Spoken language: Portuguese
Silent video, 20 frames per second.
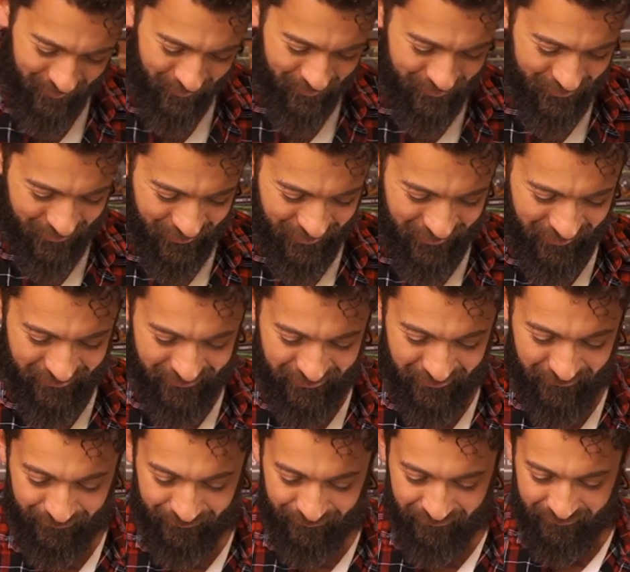Gol de
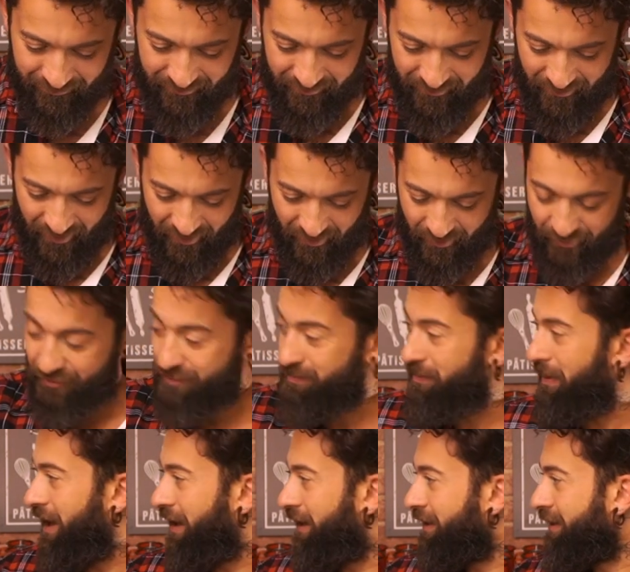criança. Gol de
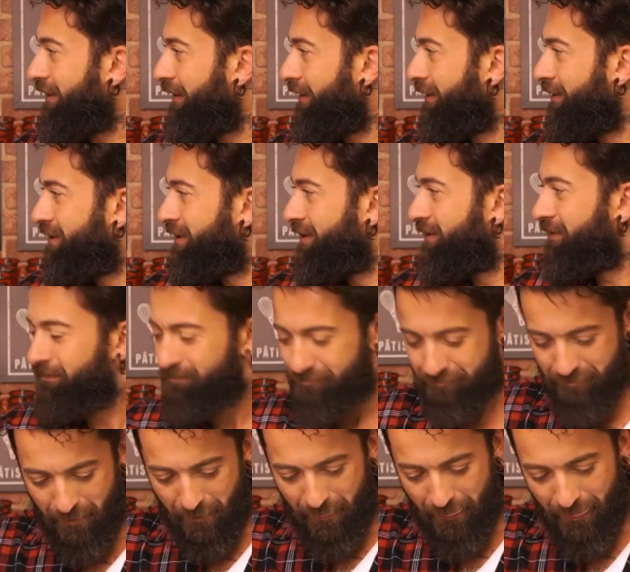bala, né?
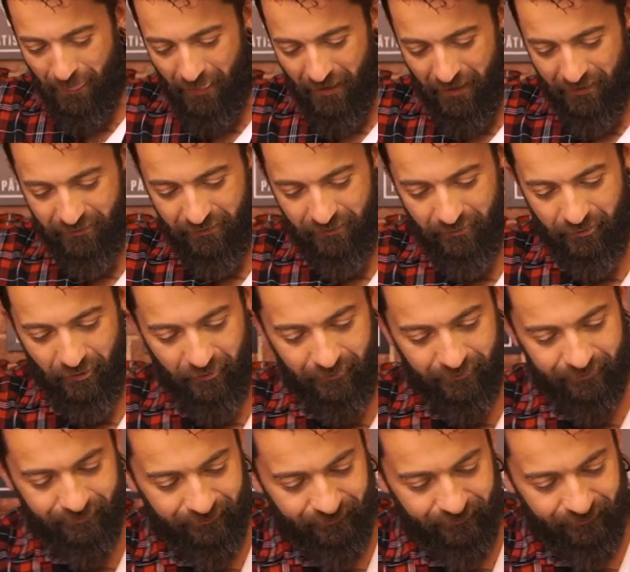Muito bom.